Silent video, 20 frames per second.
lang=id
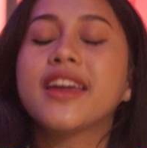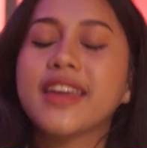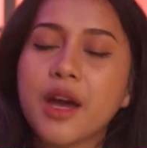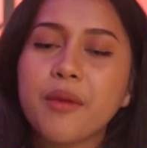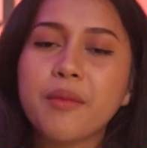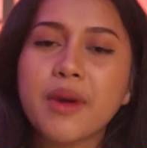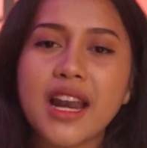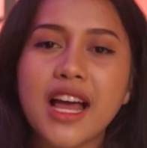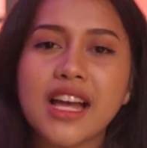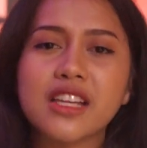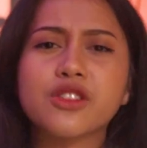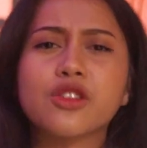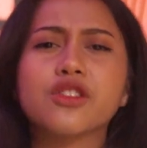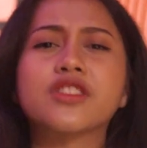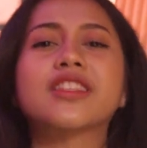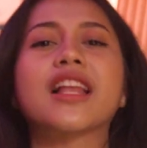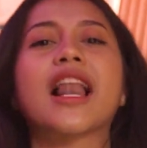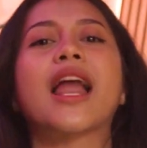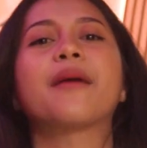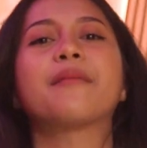yang berlangsung
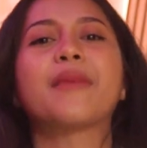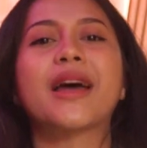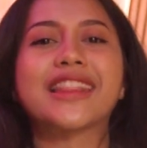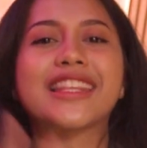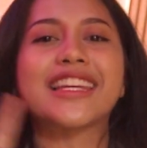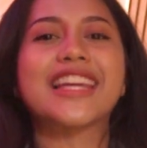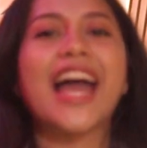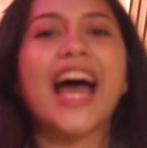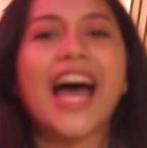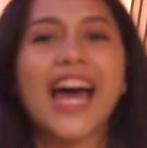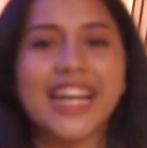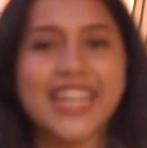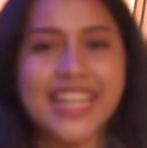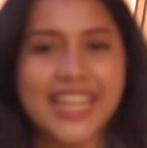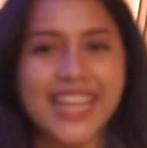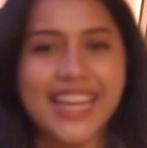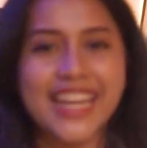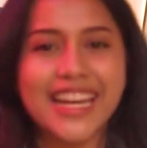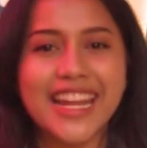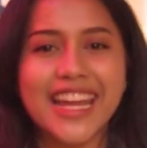selama tiga
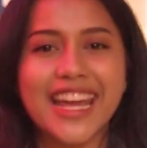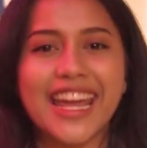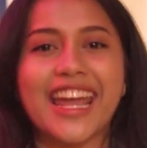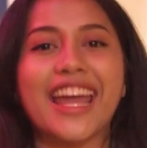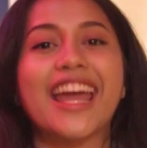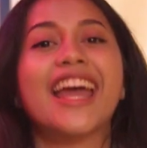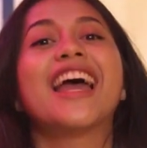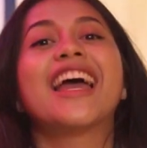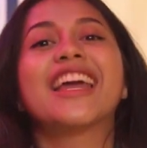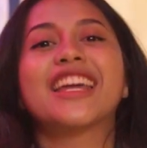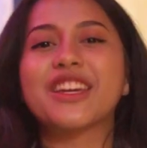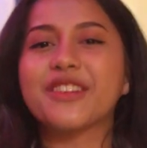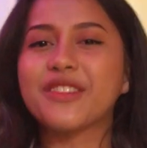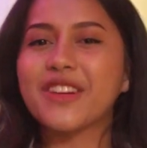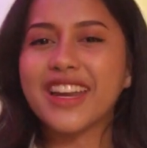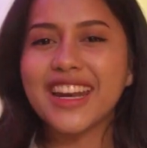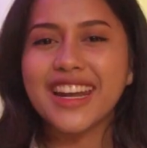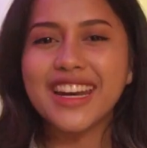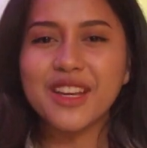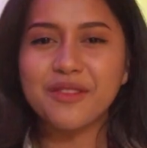hari ini.
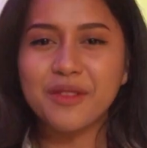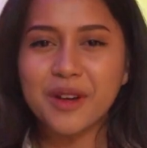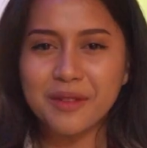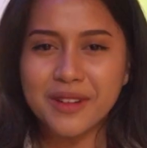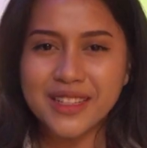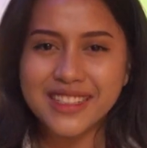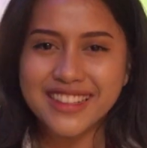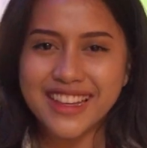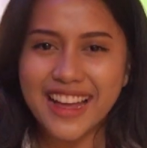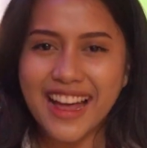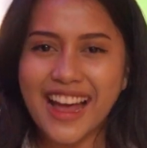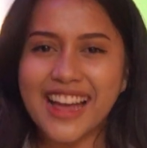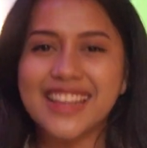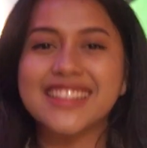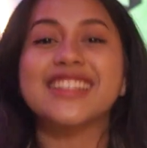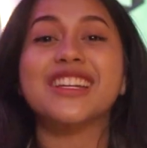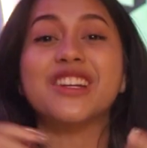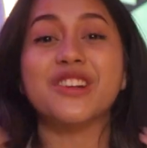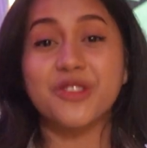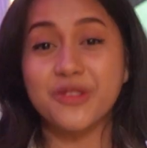Gimana nih
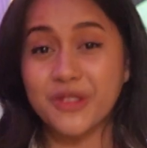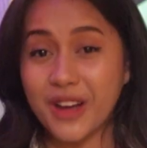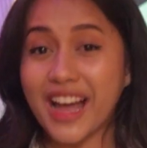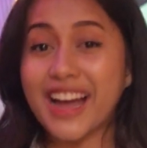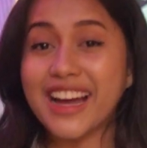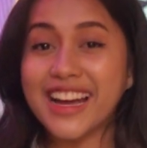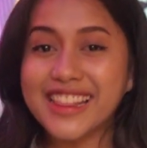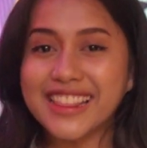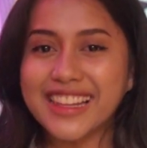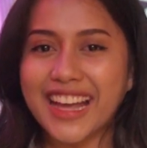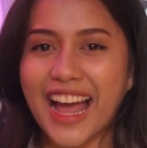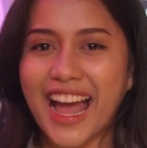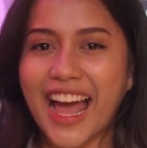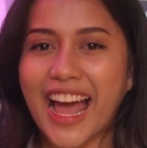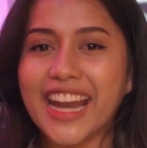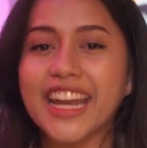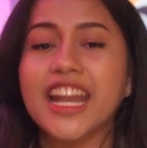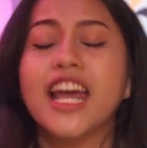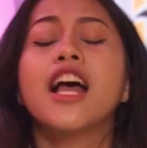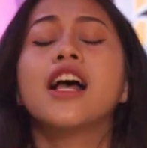pemirsa, seru banget
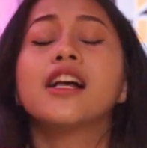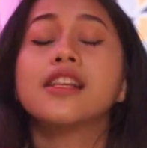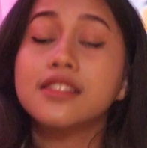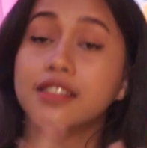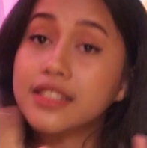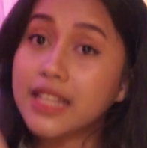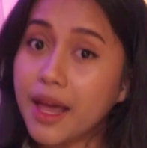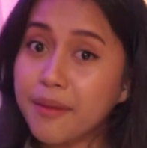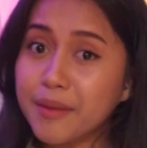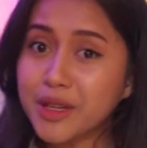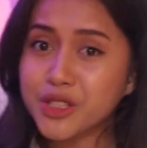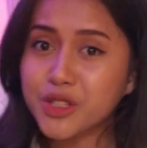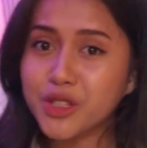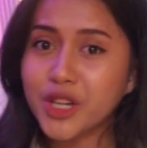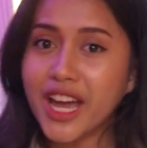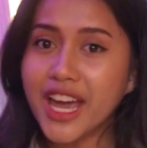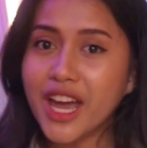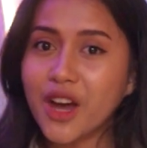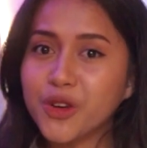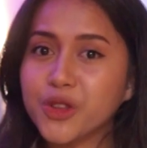kan? Selamat
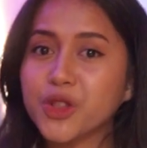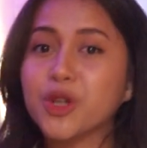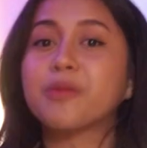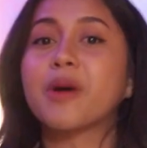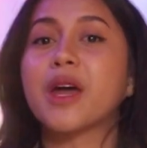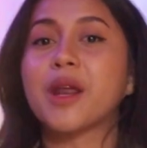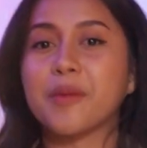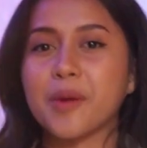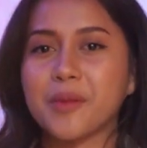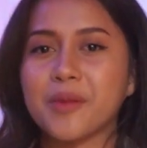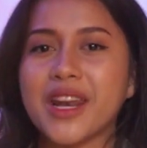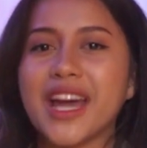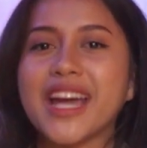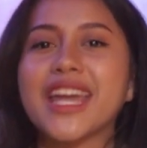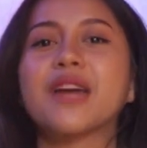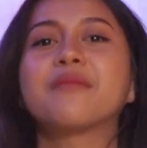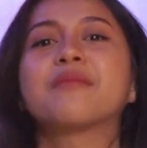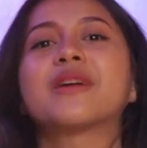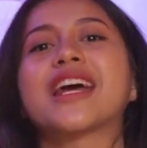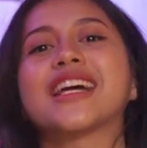juga ya untuk para pemenang
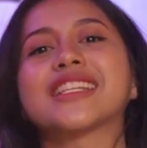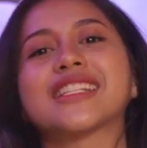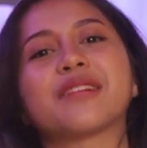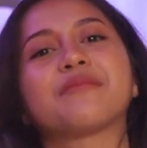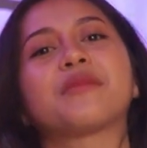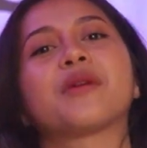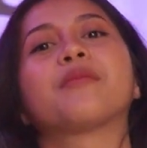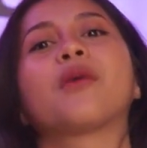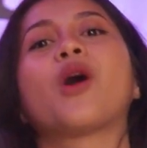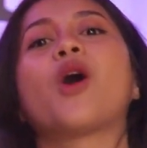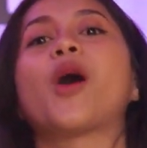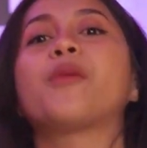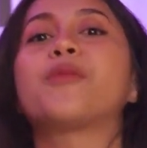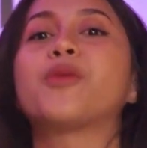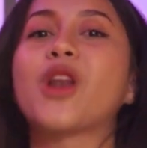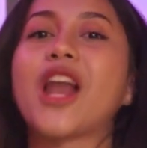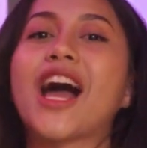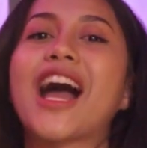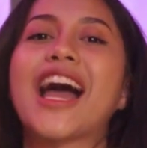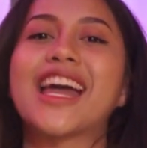yang berhasil membawa
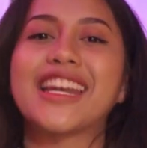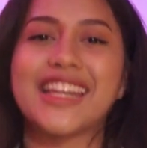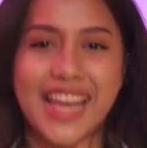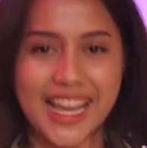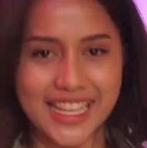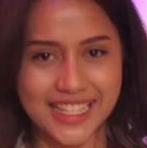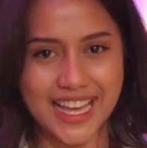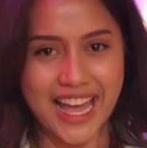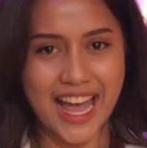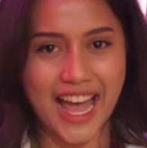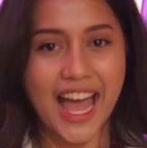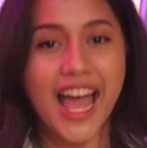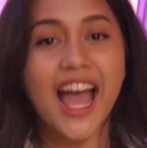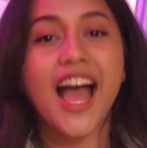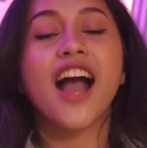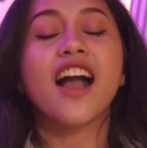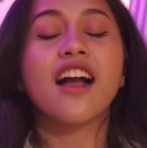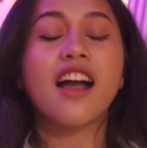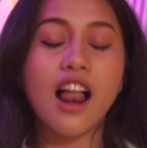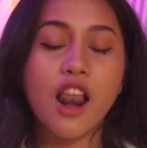pulang hadiahnya.
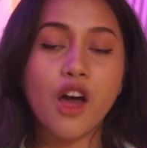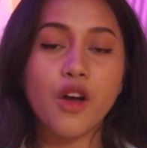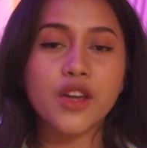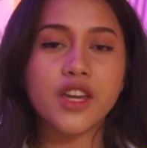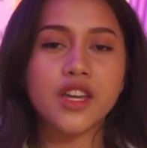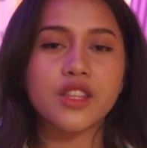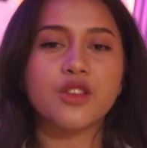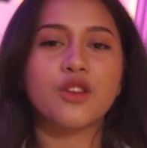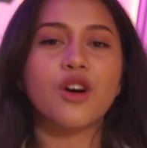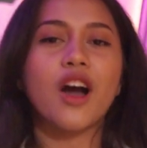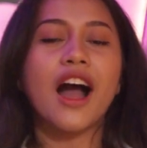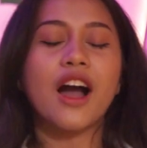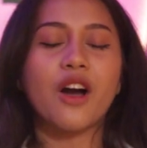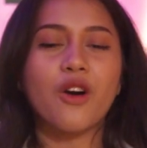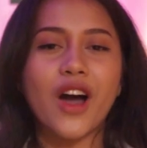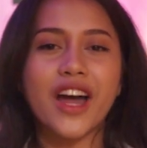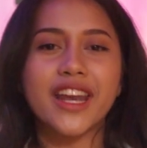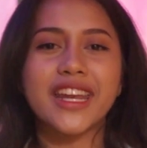Kalau gitu, aku